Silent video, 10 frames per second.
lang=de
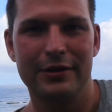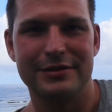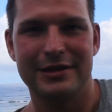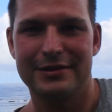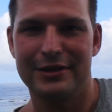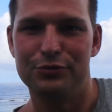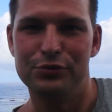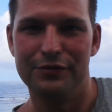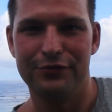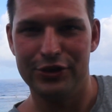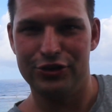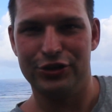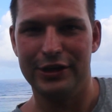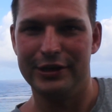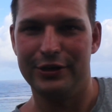sehr, sehr guten
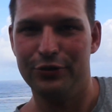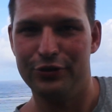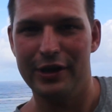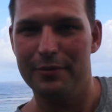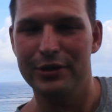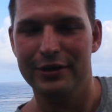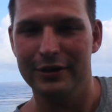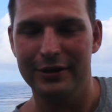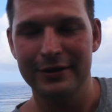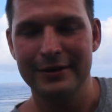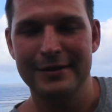Fisch, den die Küche hier bietet.